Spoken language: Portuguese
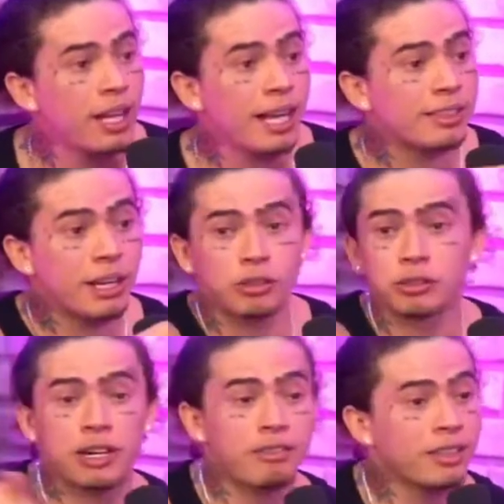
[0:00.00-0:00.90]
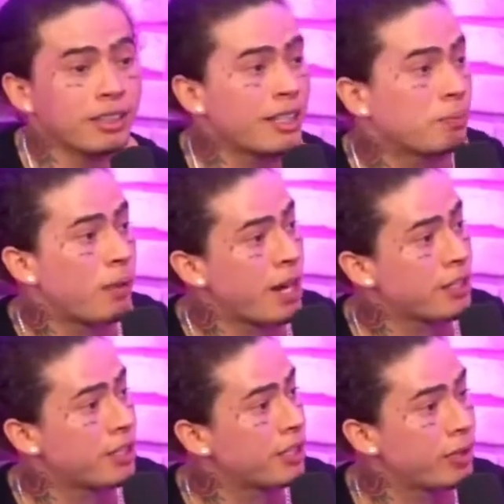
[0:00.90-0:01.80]
Esse negócio que eu tava falando das
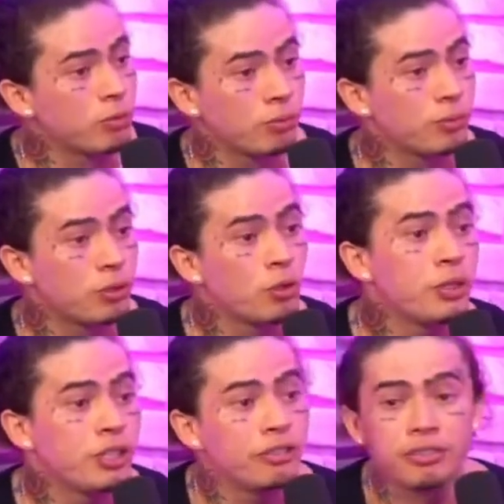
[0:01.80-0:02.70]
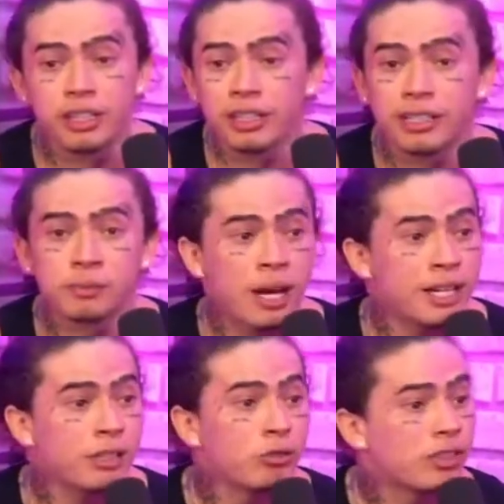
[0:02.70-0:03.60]
páginas, que tem um, que os meninos ficam nas
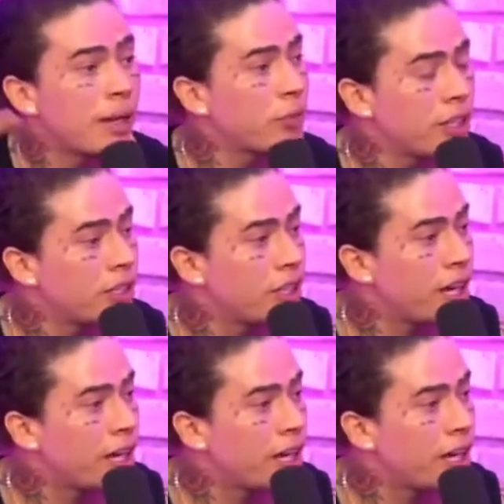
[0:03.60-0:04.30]
páginas, não sabe o que que é